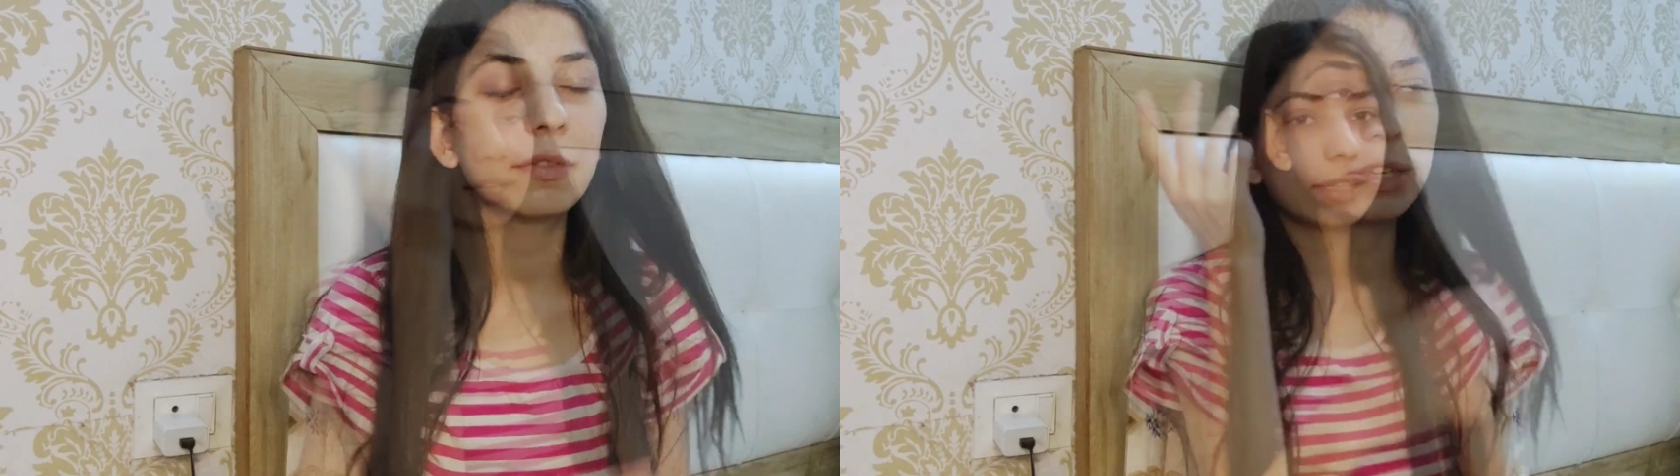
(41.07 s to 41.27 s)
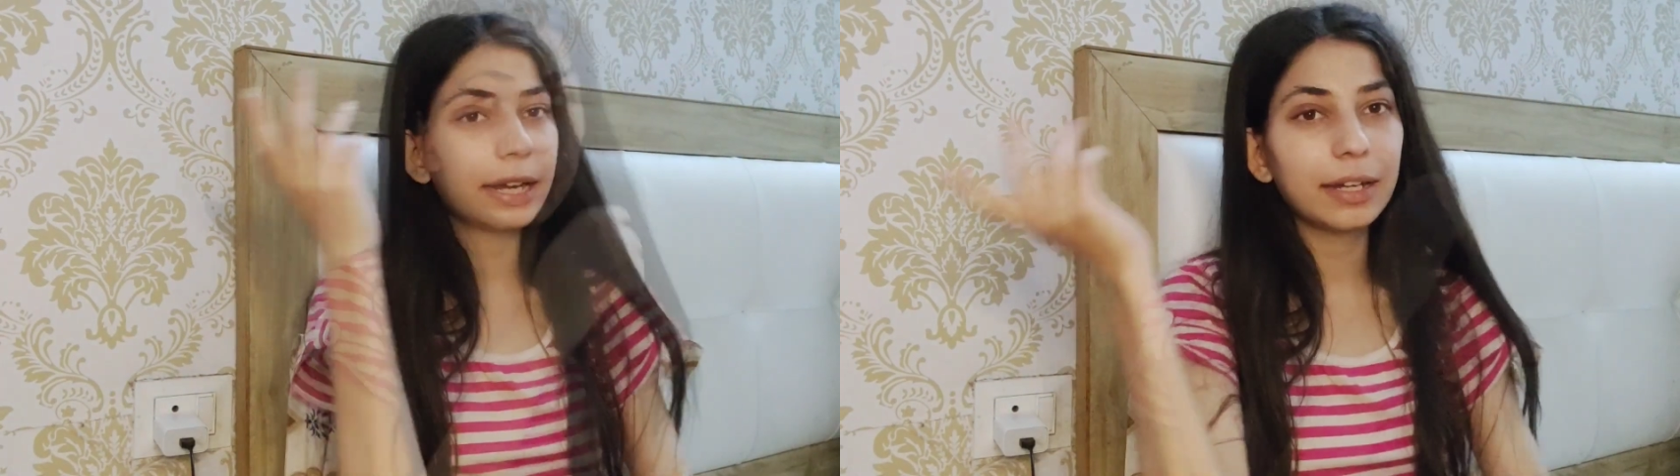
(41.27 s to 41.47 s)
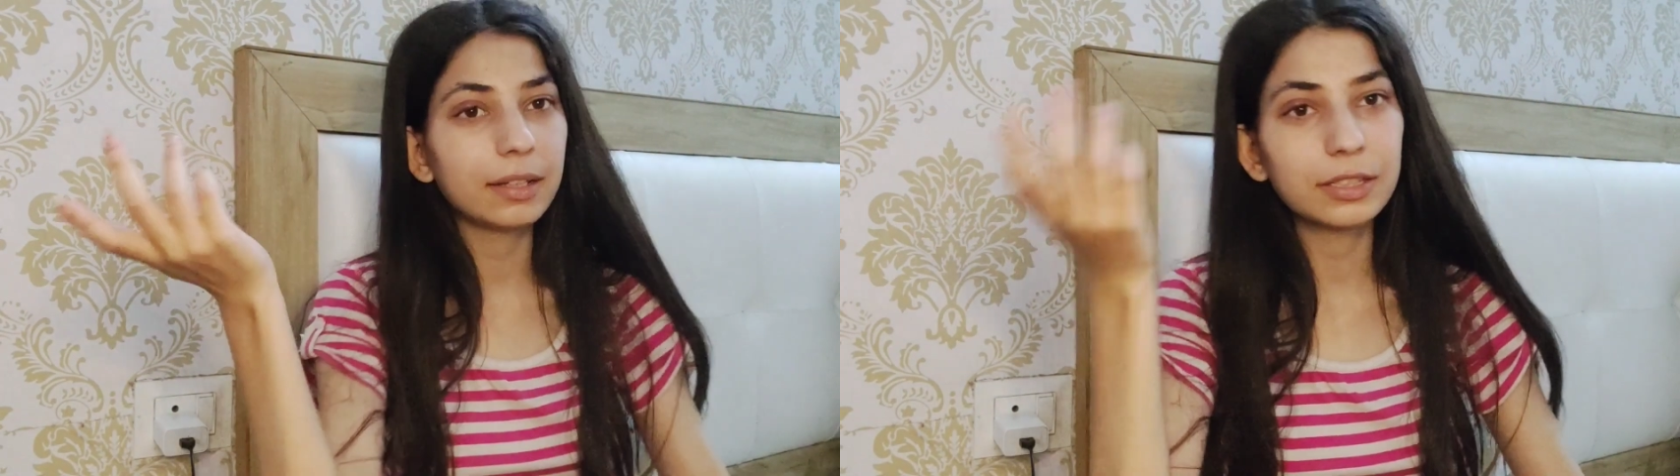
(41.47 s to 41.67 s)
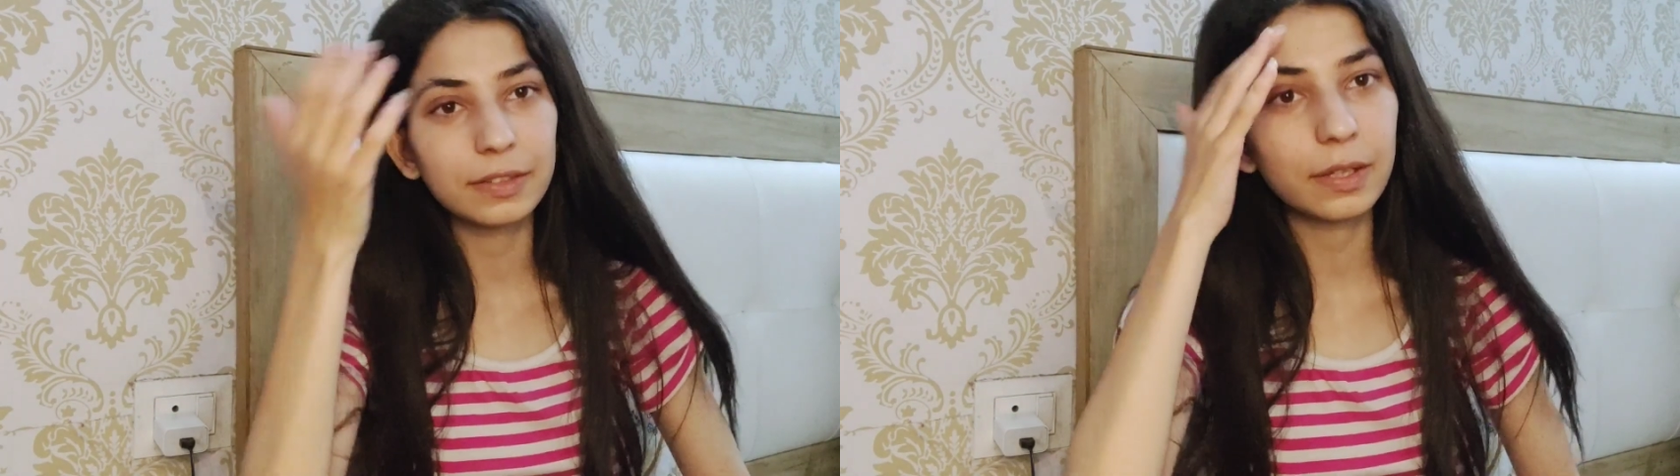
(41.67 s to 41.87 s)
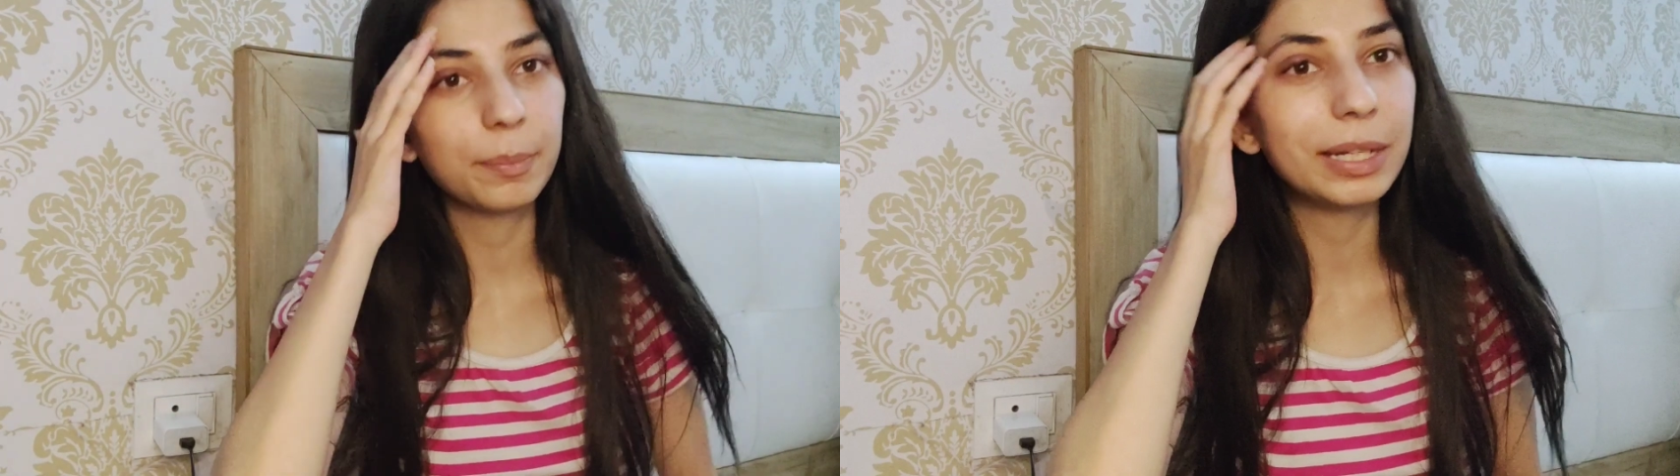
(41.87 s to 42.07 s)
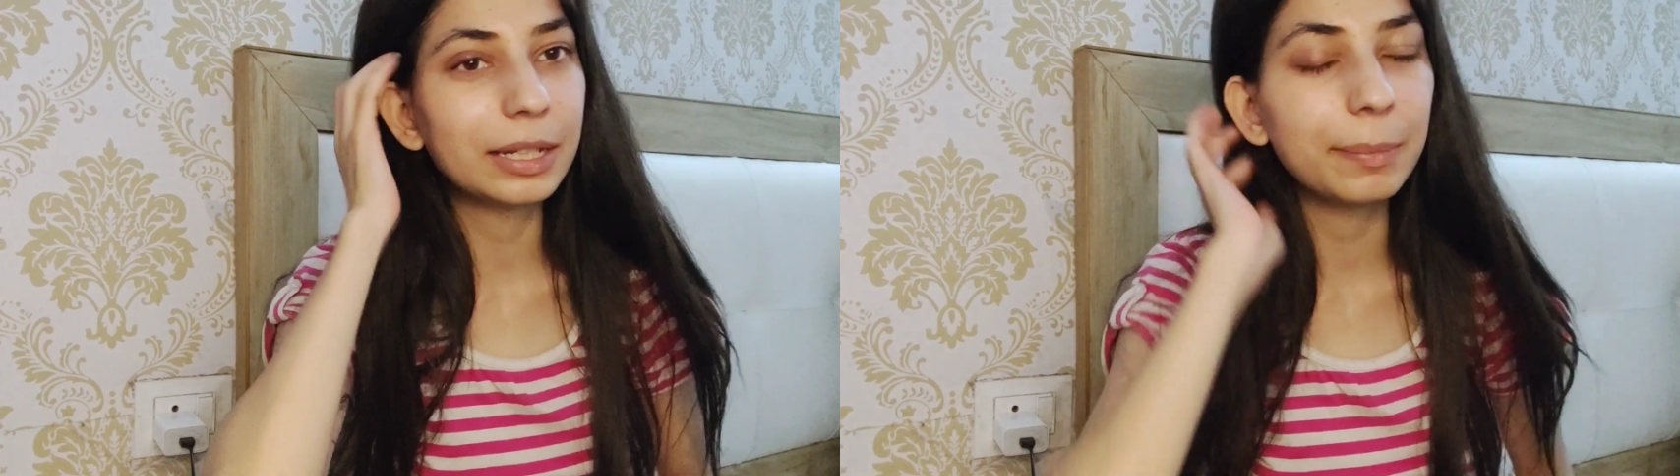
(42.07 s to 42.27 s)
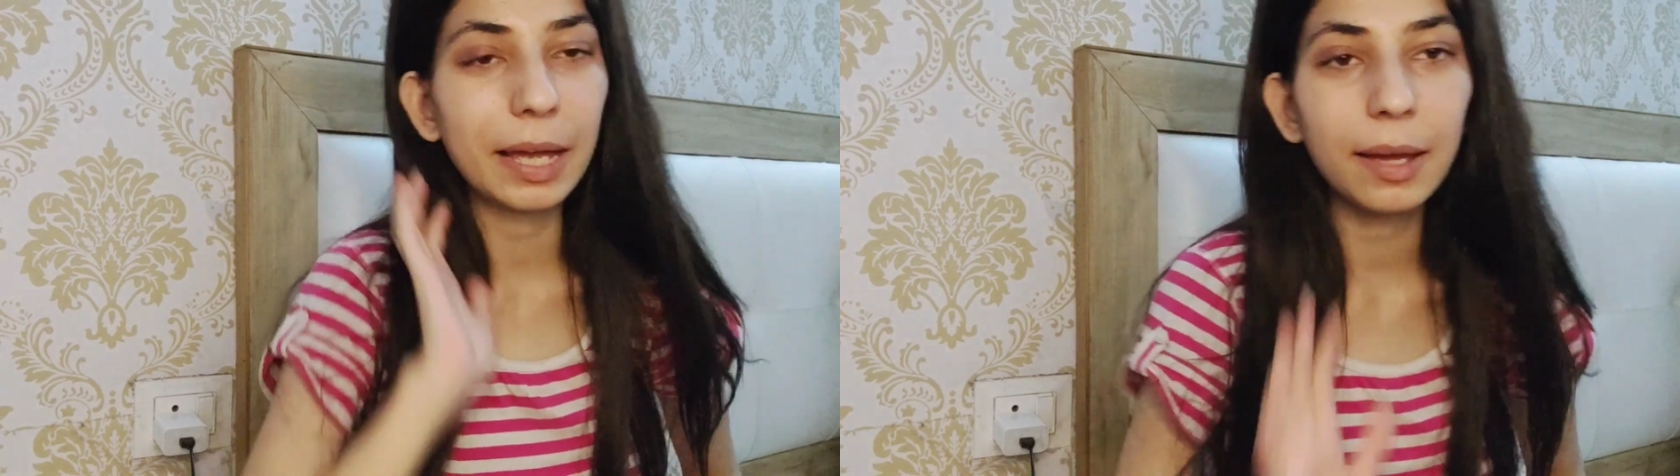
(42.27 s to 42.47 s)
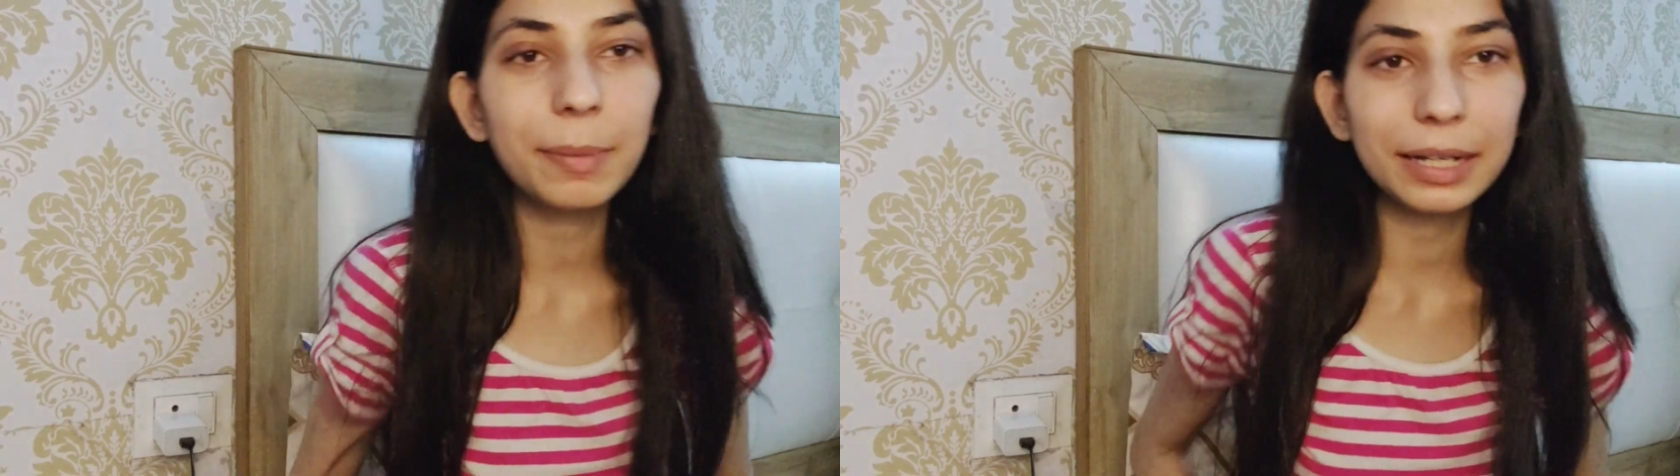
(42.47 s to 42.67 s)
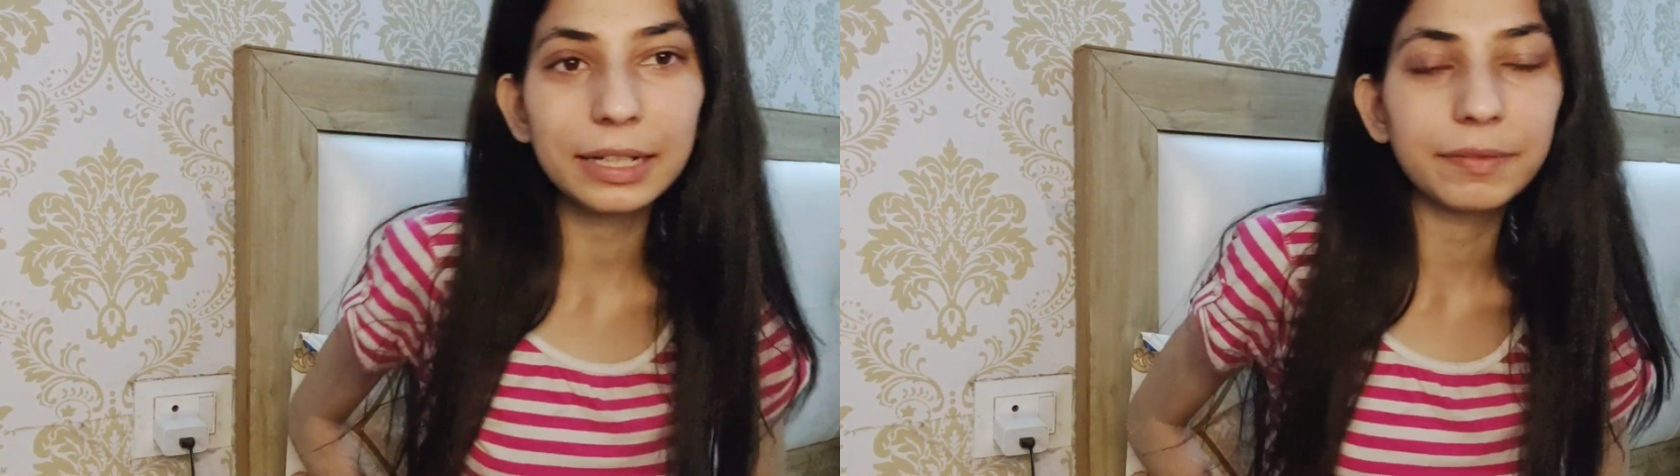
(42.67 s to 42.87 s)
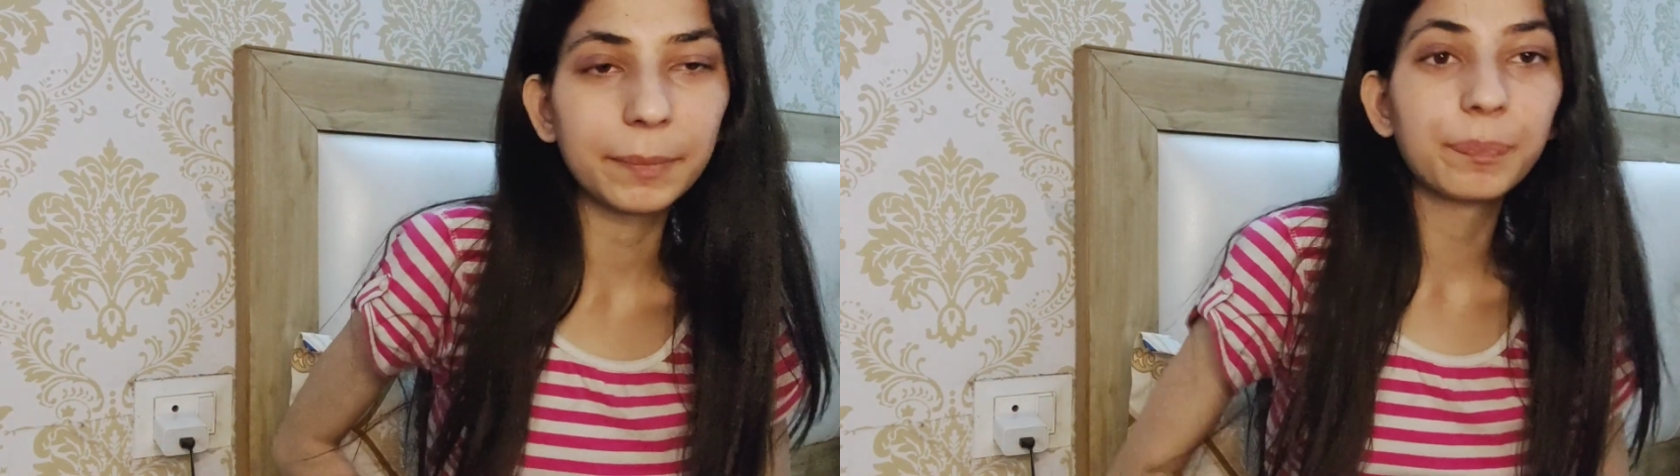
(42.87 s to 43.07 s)
रेड तो जैसे मिल नहीं पाया बट
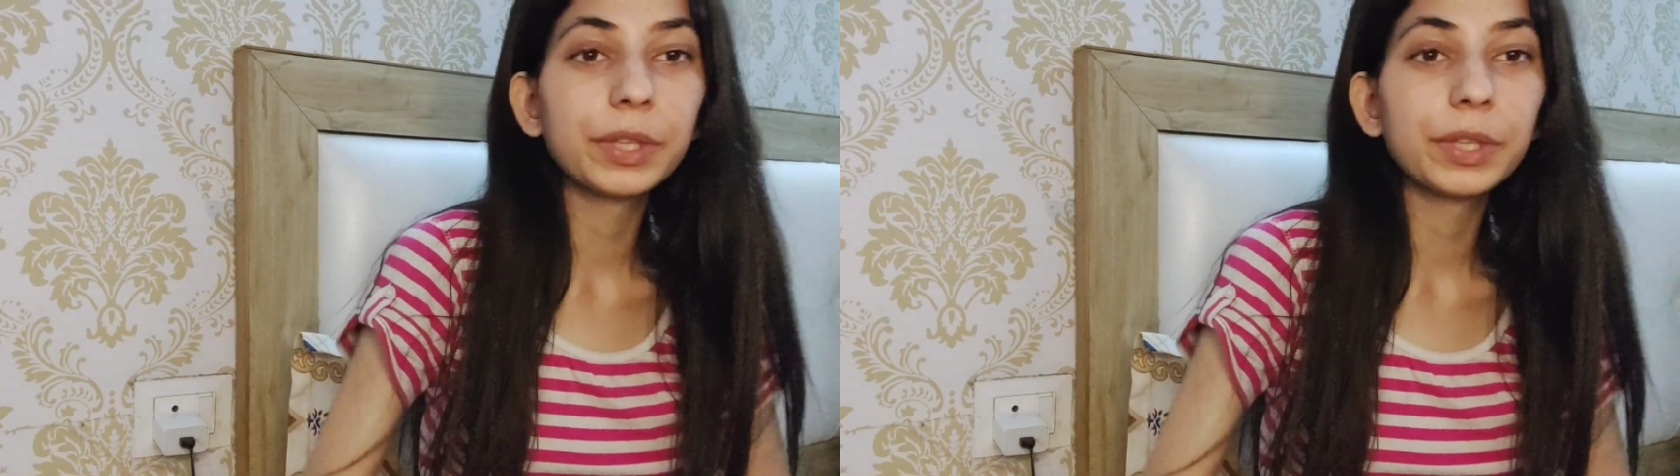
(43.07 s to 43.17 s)
एनी anyway,